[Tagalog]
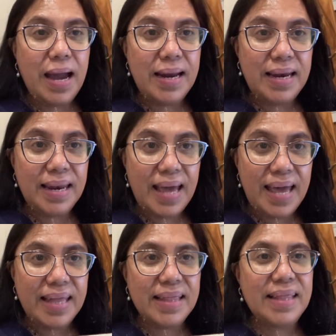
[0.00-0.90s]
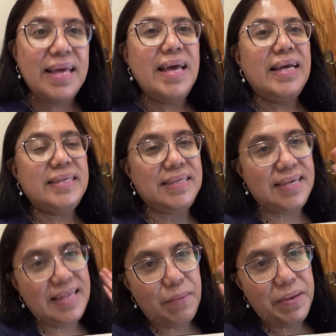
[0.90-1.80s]
Ireland.
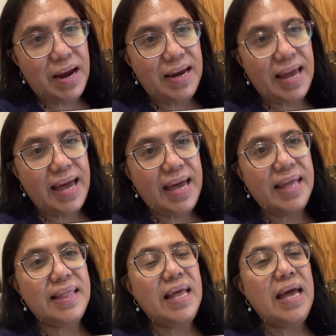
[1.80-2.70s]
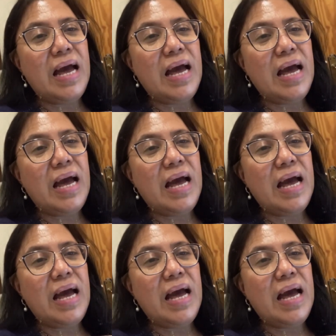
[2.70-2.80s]
Cecilia B. Ireland,